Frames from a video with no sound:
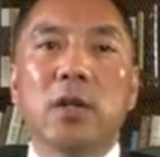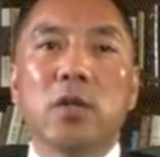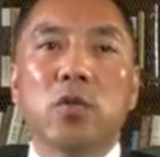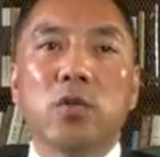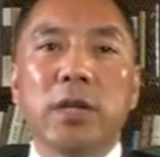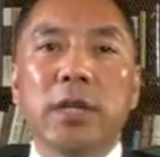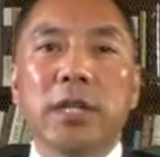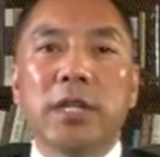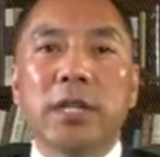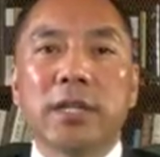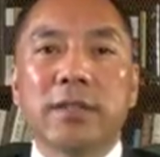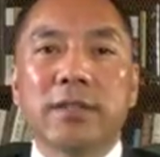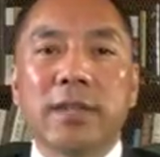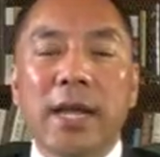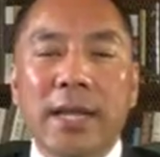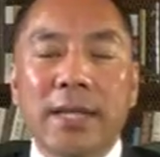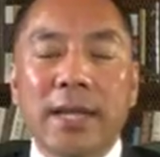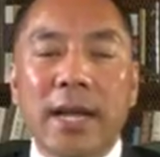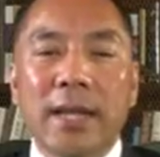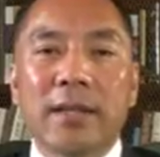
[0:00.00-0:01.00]
对这个
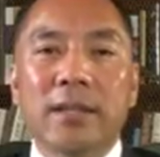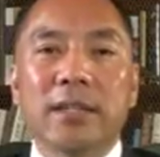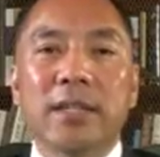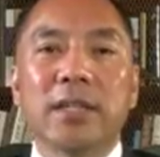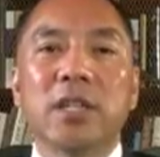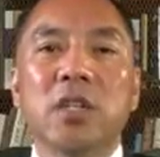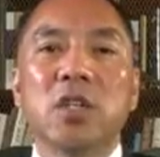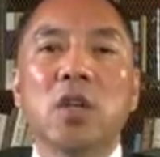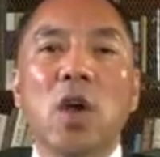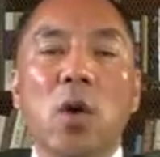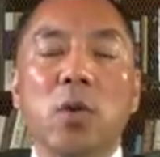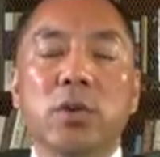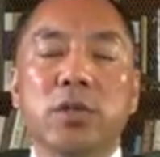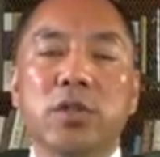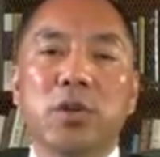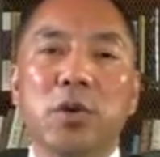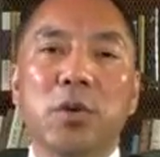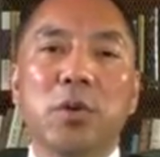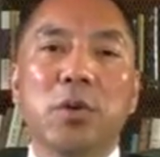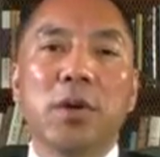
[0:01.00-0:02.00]
参加的人的要
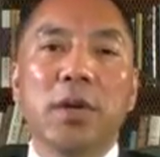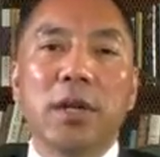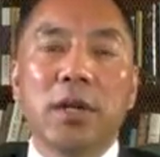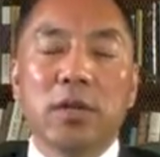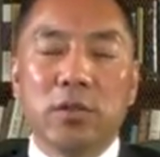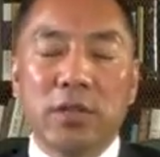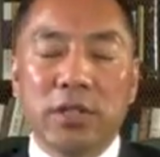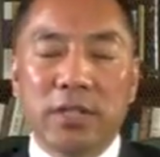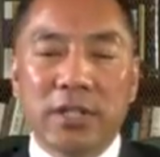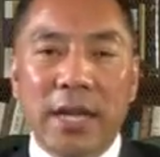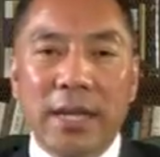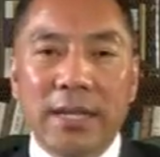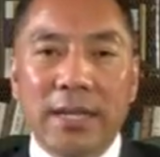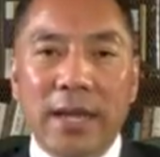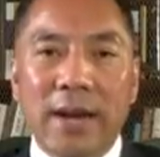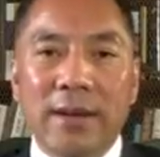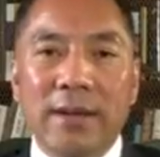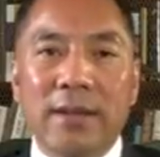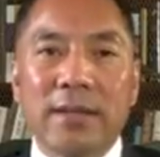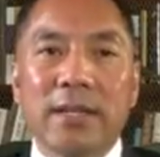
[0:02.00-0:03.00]
求，对参
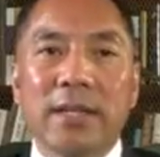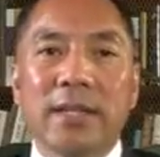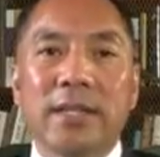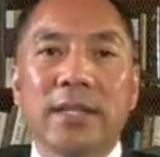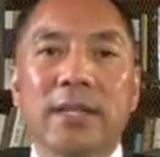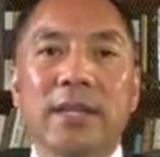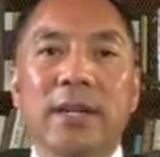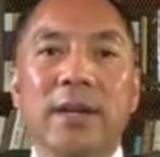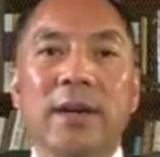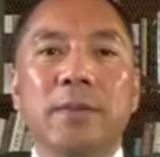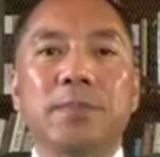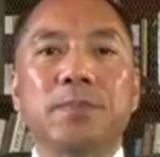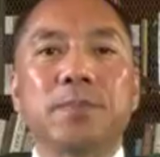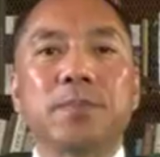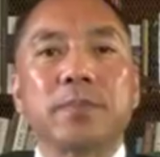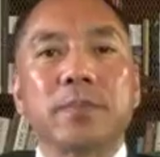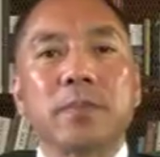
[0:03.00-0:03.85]
加人的一个